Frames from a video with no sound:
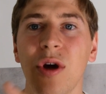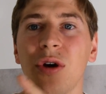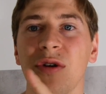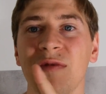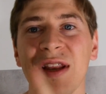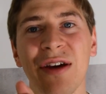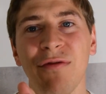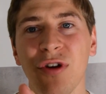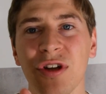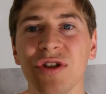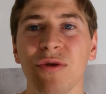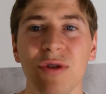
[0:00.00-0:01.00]
Und wenn ihr
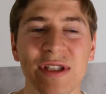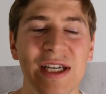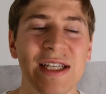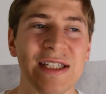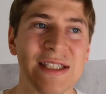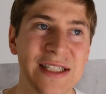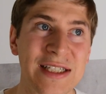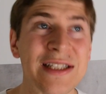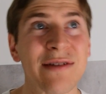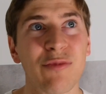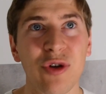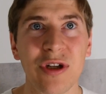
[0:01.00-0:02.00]
wirklich groß seid, als
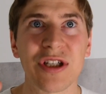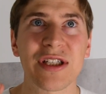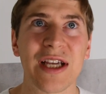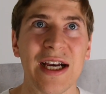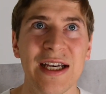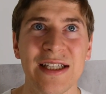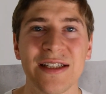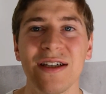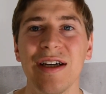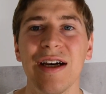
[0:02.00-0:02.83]
dritte Möglichkeit